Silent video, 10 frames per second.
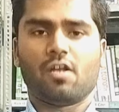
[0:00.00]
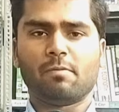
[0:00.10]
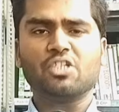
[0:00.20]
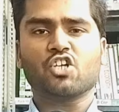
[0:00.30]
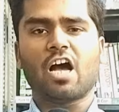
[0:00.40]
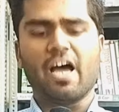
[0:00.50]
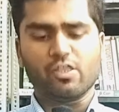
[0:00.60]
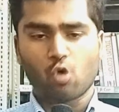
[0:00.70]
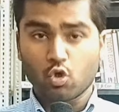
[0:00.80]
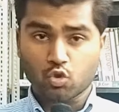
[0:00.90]

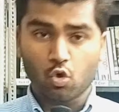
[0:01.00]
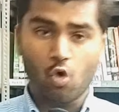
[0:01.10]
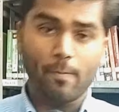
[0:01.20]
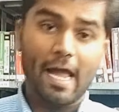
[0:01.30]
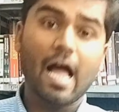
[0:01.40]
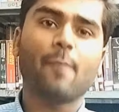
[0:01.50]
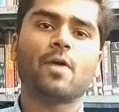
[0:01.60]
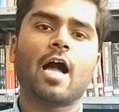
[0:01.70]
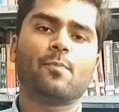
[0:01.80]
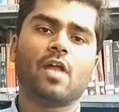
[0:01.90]
नमस्कार दोस्तों मैं
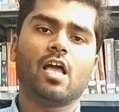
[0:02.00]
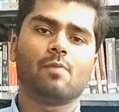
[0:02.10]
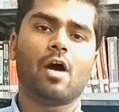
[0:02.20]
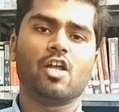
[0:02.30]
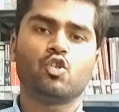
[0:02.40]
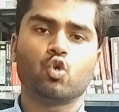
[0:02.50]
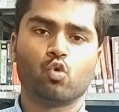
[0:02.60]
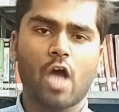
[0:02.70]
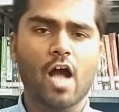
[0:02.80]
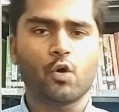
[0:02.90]
आपका अपना
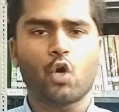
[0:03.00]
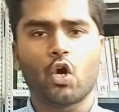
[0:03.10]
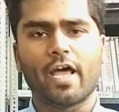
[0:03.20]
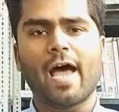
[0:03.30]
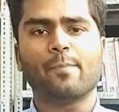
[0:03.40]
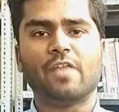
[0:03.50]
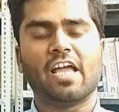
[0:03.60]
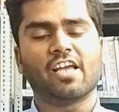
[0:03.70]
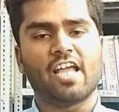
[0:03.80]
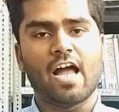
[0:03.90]
हिमांशु ठाकुर और आप
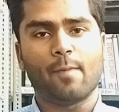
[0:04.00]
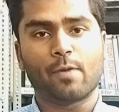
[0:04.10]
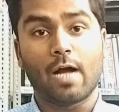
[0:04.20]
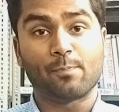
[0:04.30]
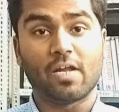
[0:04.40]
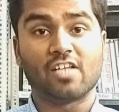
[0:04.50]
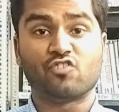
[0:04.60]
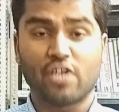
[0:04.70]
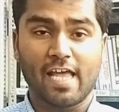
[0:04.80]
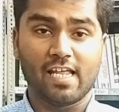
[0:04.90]
देख रहे हैं आपका अपना
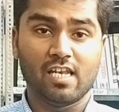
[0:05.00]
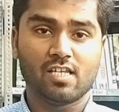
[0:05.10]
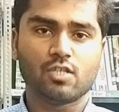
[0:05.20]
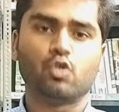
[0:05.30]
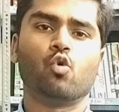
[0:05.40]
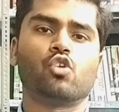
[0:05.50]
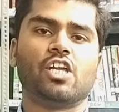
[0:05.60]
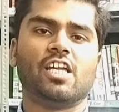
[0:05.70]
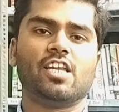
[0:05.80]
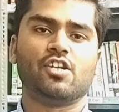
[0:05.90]
चैनल
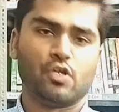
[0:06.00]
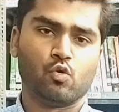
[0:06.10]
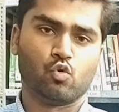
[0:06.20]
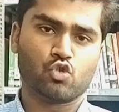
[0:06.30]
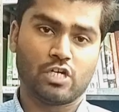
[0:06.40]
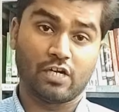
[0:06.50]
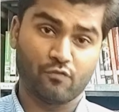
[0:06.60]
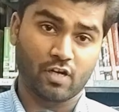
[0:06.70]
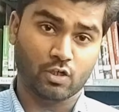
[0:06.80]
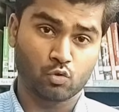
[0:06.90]
यूटी न्यूज
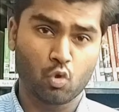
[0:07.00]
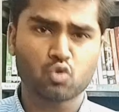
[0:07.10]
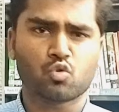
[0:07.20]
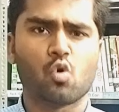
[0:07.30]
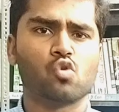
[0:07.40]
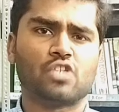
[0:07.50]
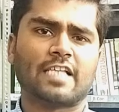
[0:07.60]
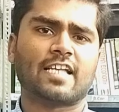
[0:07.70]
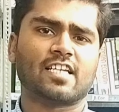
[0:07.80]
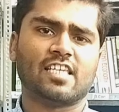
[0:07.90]
नेटवर्क दोस्तों
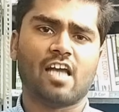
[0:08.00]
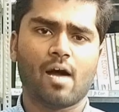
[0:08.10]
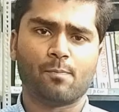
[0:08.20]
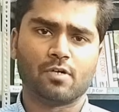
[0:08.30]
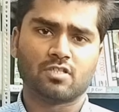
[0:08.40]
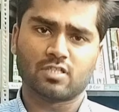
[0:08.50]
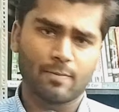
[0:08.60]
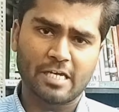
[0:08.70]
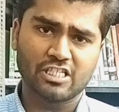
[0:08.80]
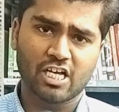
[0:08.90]
जैसा कि आप
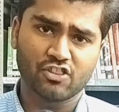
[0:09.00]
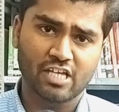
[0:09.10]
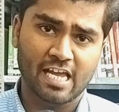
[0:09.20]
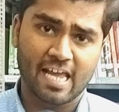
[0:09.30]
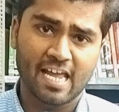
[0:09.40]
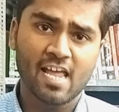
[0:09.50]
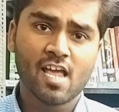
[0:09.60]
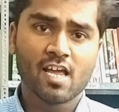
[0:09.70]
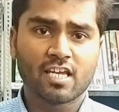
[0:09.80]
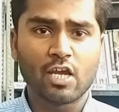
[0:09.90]
सभी जानते हैं
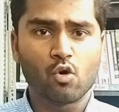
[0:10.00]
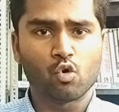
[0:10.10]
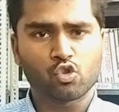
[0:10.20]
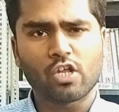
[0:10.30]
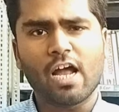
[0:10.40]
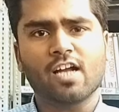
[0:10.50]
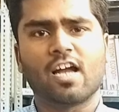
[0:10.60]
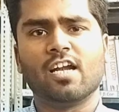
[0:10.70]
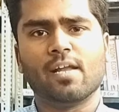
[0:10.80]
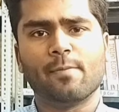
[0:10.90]
कि
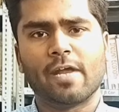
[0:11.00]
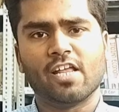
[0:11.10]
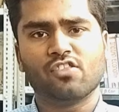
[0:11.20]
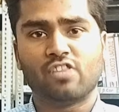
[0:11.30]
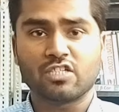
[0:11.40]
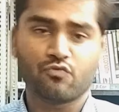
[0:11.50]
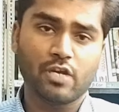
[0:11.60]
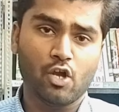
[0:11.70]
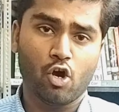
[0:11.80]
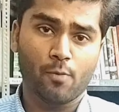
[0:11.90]
उत्तराखंड में
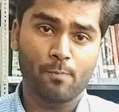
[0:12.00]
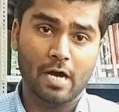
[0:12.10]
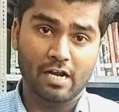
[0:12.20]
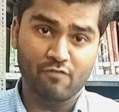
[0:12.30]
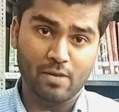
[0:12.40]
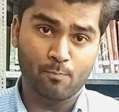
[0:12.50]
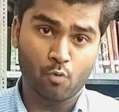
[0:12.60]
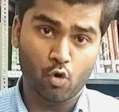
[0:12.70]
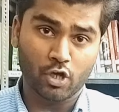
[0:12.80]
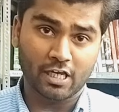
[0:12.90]
दसवीं और बारहवीं
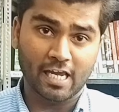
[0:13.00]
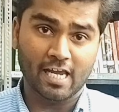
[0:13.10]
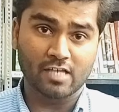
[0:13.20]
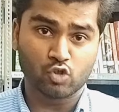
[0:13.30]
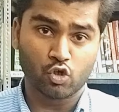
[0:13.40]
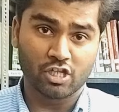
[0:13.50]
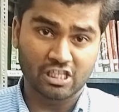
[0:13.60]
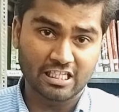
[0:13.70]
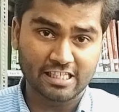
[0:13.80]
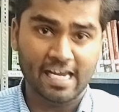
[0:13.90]
बोर्ड के जो
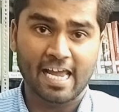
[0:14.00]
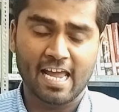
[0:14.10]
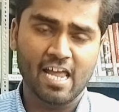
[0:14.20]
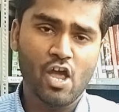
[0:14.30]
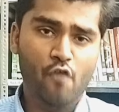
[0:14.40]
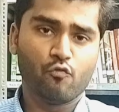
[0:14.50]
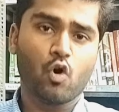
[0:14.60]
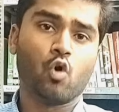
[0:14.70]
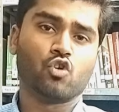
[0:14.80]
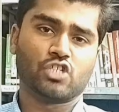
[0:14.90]
नतीजे हैं वो
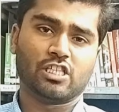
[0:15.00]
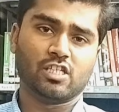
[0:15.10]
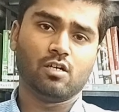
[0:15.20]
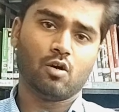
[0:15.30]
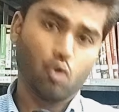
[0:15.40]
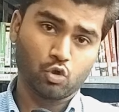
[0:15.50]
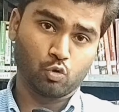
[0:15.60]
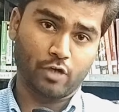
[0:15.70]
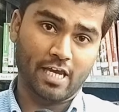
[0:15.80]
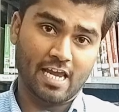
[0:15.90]
घोषित हो
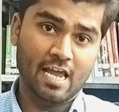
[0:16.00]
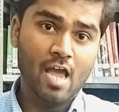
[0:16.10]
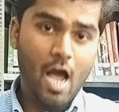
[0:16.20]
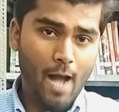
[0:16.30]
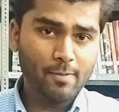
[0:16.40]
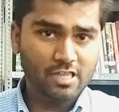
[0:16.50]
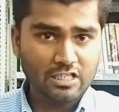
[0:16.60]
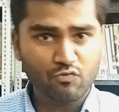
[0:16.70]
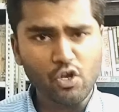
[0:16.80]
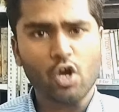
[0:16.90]
चुके हैं अब
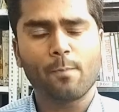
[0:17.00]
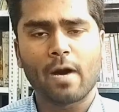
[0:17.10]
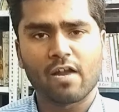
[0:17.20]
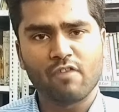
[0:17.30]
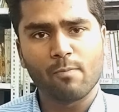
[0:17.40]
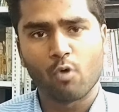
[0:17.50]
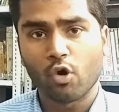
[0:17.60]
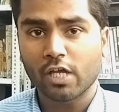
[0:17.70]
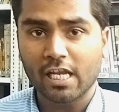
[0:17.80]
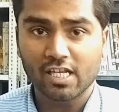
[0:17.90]
दसवीं और बारहवीं
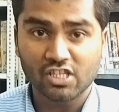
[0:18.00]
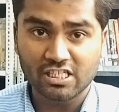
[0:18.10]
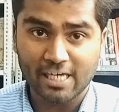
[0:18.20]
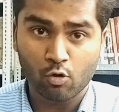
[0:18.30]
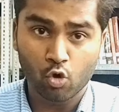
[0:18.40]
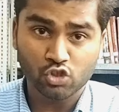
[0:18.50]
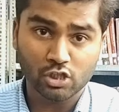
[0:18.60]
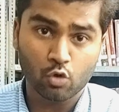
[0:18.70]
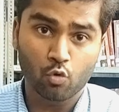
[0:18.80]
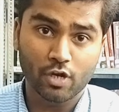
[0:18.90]
बोर्ड के नतीजे
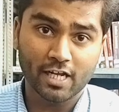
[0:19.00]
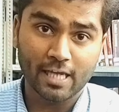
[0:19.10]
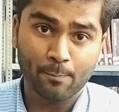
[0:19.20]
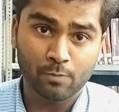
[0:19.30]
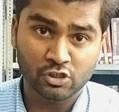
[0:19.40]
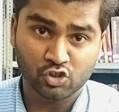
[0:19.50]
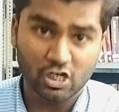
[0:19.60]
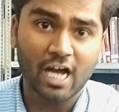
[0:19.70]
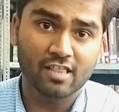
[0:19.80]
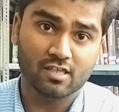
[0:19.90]
घोषित होने के
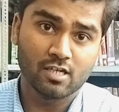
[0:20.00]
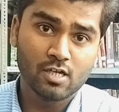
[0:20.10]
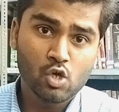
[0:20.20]
पश्चात